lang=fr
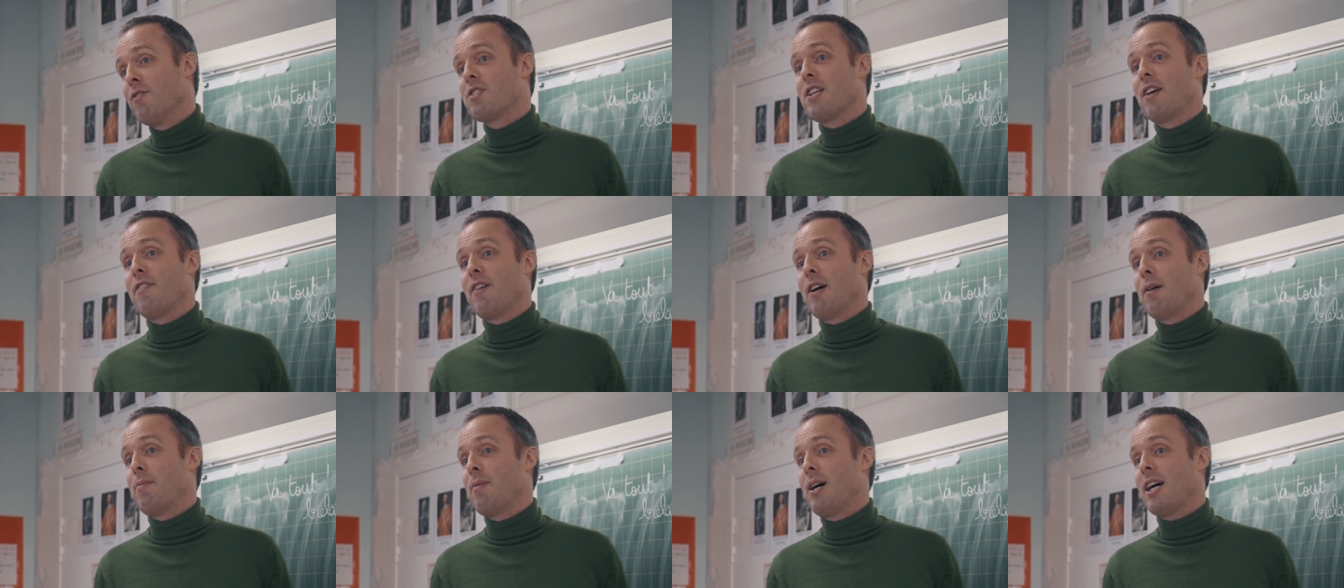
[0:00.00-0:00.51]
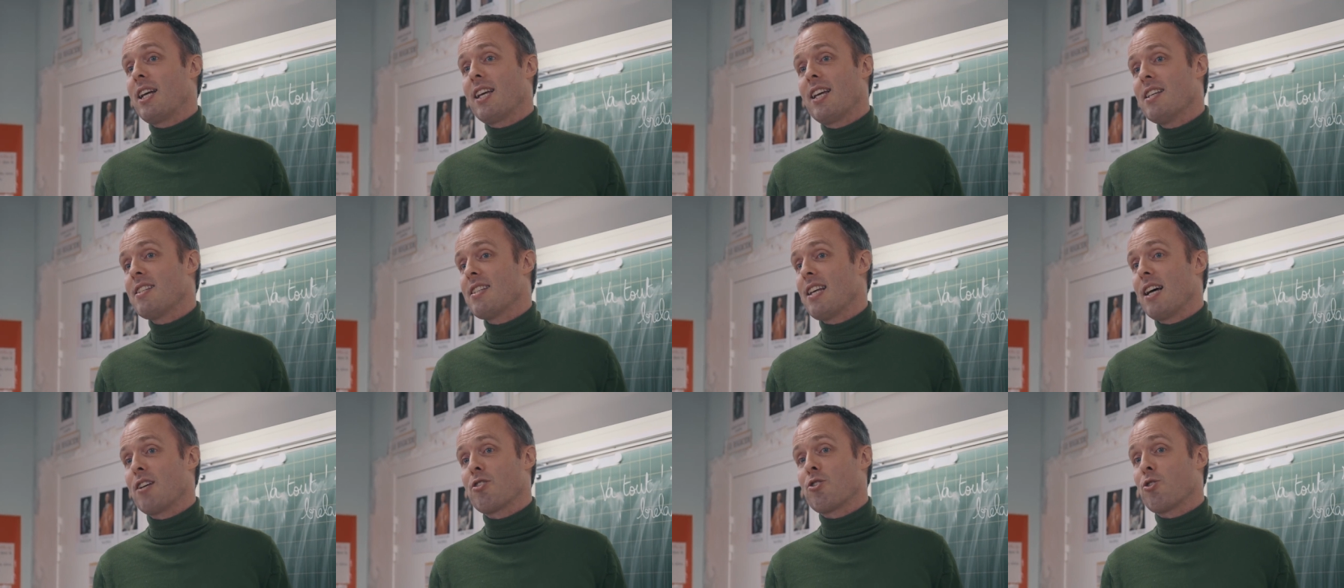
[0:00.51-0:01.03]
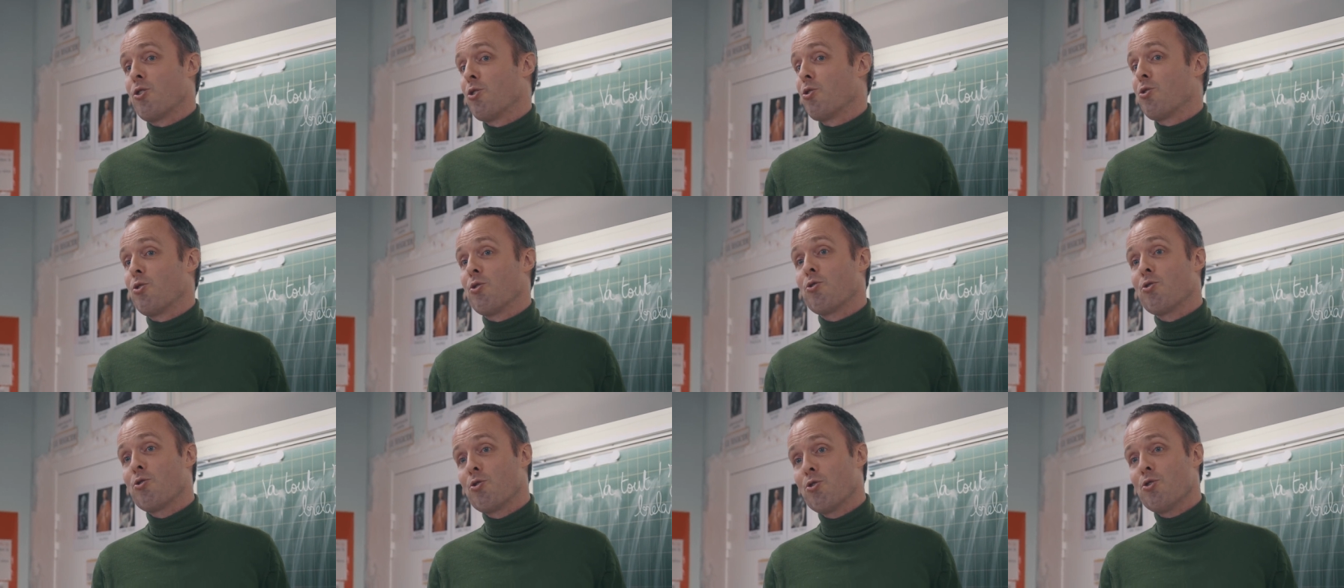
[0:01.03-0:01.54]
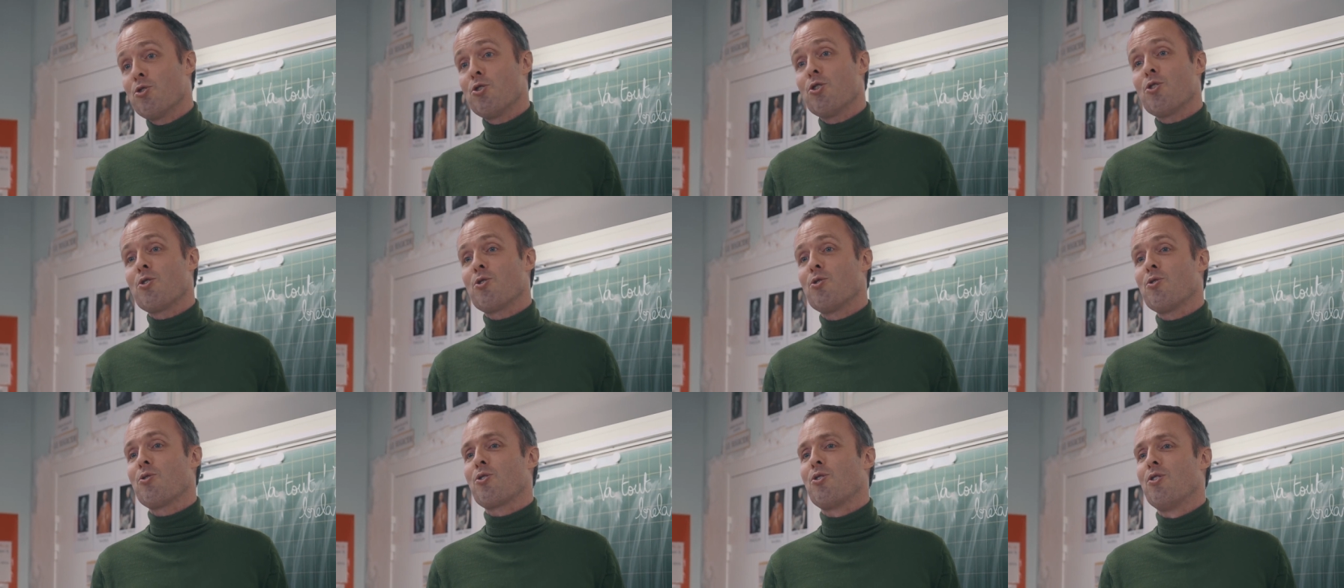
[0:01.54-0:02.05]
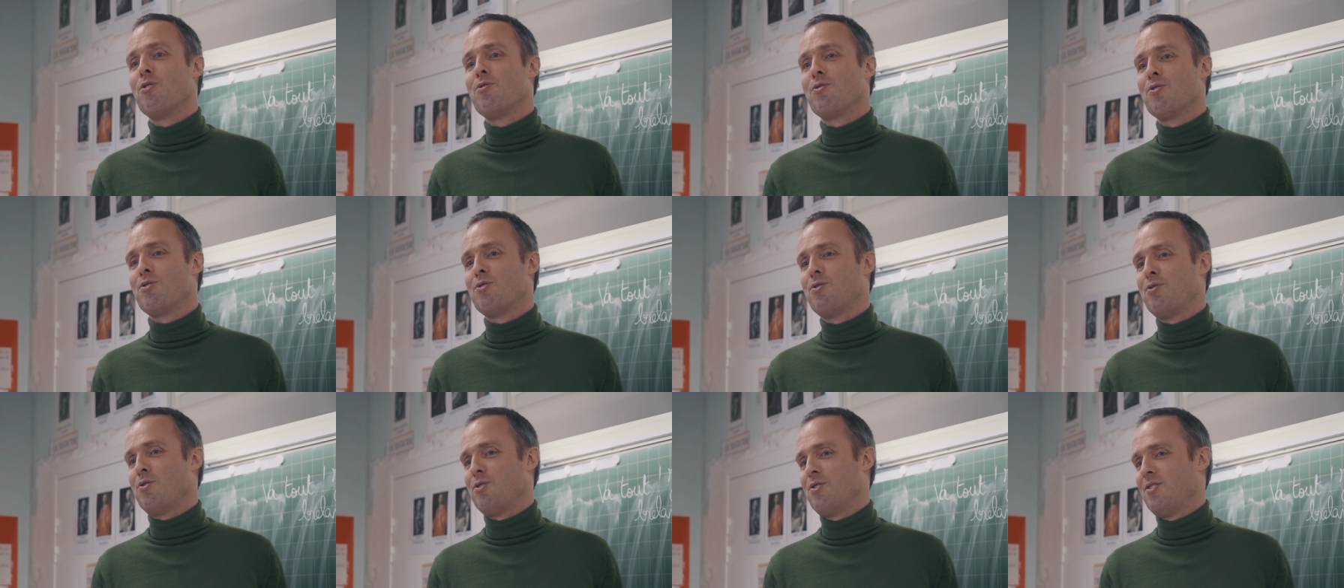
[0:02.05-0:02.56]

vous avez remarqué, ça se retourne toujours contre vous.